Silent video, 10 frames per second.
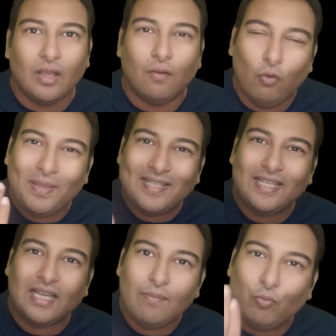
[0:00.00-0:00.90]
वो
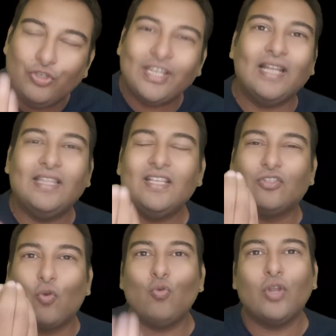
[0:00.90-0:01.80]
बेसिकली बुनियादी
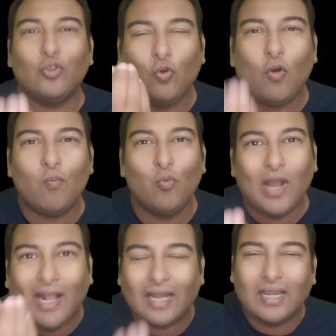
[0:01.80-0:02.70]
ज़रूरतों को पूरा
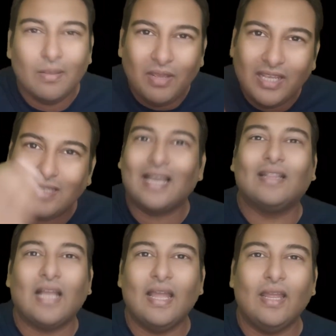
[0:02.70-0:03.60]
करने में ही
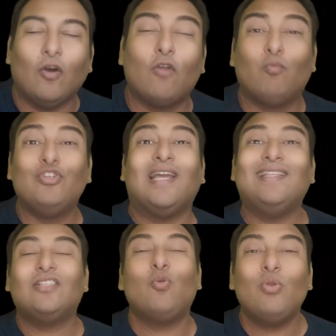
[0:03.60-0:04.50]
जाता है और
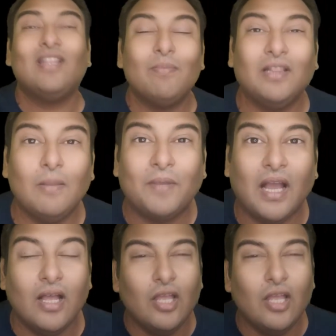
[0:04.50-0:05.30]
बुनियादी ज़रूरतें मतलब क्या